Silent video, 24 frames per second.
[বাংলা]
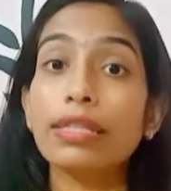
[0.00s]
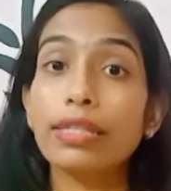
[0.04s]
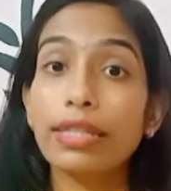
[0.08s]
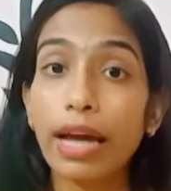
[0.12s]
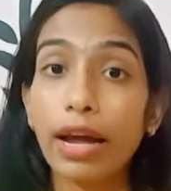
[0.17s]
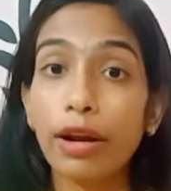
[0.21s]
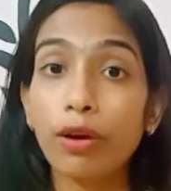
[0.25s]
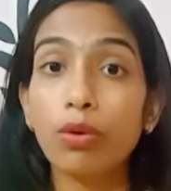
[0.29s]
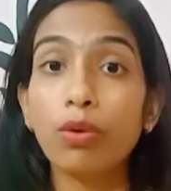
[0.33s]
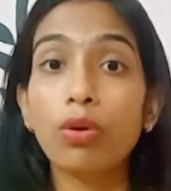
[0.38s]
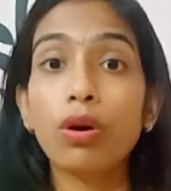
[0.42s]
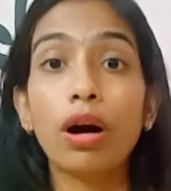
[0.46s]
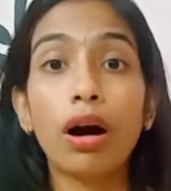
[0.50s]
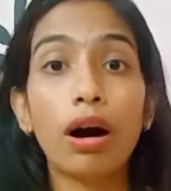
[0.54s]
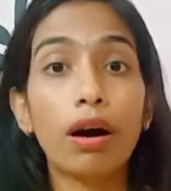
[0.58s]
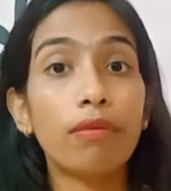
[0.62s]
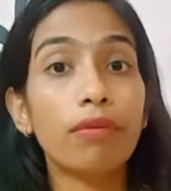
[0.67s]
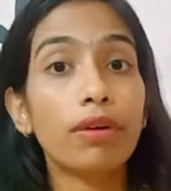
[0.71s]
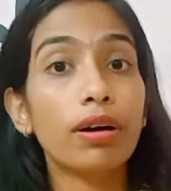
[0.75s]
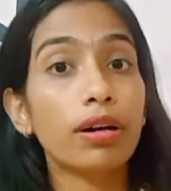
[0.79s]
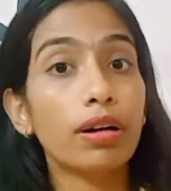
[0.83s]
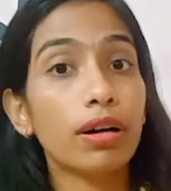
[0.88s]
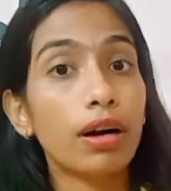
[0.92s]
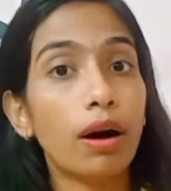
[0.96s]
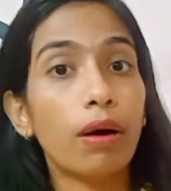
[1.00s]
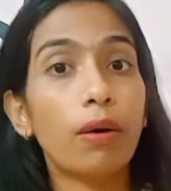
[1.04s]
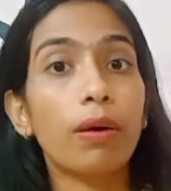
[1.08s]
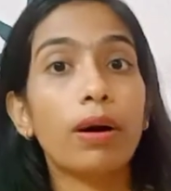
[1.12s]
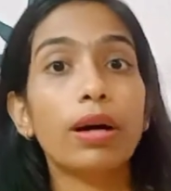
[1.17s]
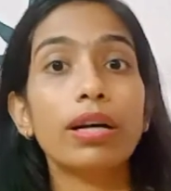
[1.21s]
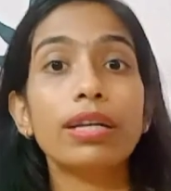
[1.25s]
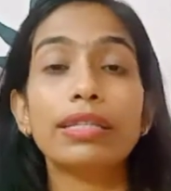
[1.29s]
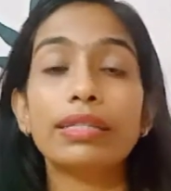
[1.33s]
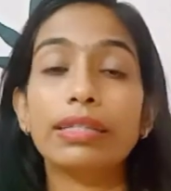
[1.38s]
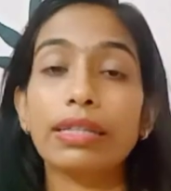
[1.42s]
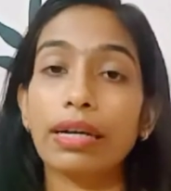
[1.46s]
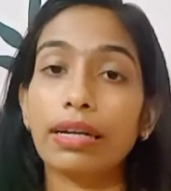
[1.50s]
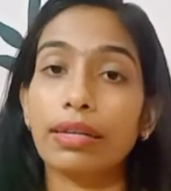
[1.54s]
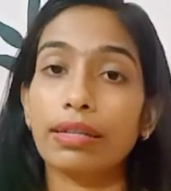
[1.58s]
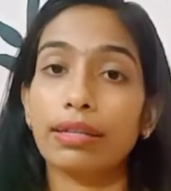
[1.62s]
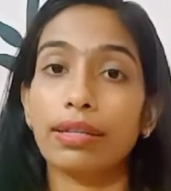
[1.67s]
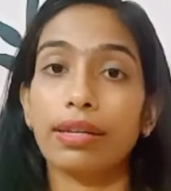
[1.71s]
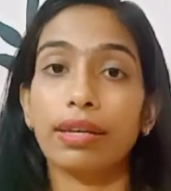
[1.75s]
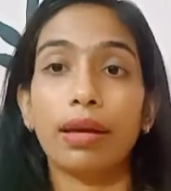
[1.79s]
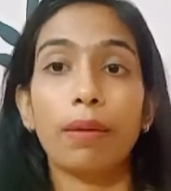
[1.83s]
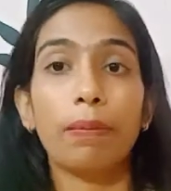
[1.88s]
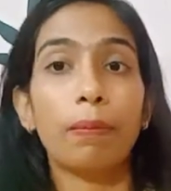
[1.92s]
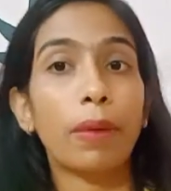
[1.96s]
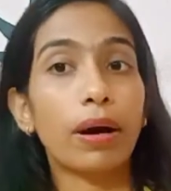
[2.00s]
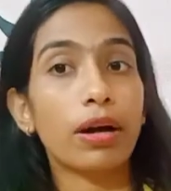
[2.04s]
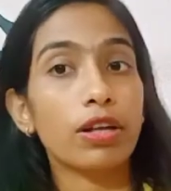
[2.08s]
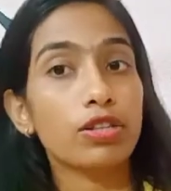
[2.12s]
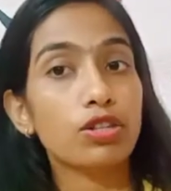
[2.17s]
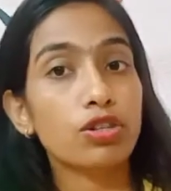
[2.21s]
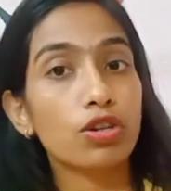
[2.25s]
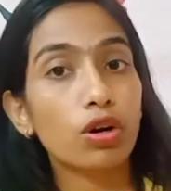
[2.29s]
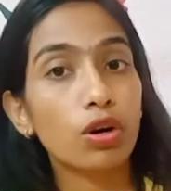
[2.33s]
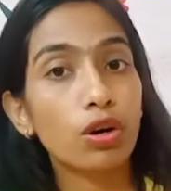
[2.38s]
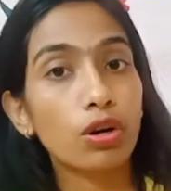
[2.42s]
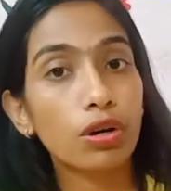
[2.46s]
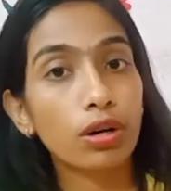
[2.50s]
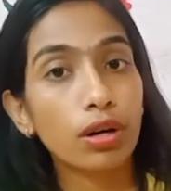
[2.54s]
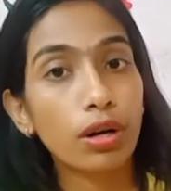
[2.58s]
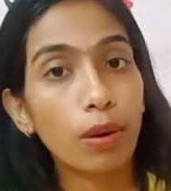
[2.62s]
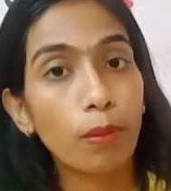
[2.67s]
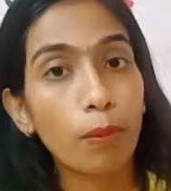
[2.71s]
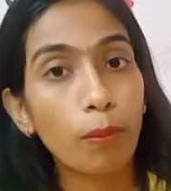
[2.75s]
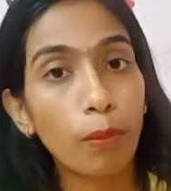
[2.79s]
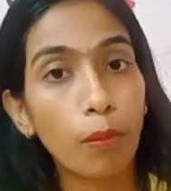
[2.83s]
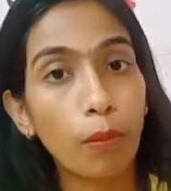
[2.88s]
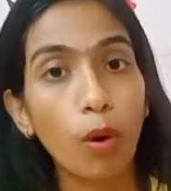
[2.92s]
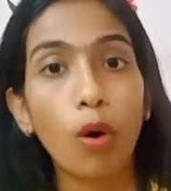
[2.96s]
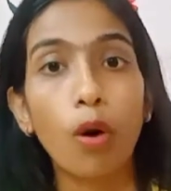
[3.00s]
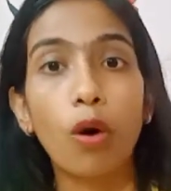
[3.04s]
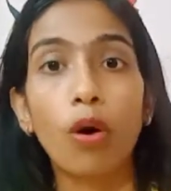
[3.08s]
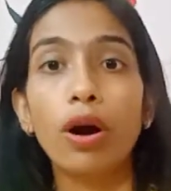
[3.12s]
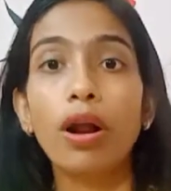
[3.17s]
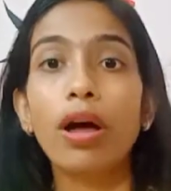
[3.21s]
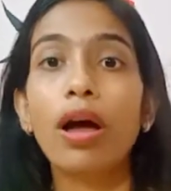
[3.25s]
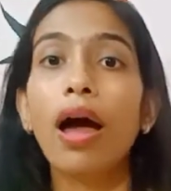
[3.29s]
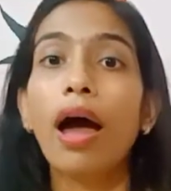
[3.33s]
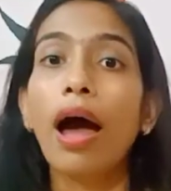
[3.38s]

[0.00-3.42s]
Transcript: যেন খাবার খাওয়ার চার থেকে পাঁচ ঘন্টা পর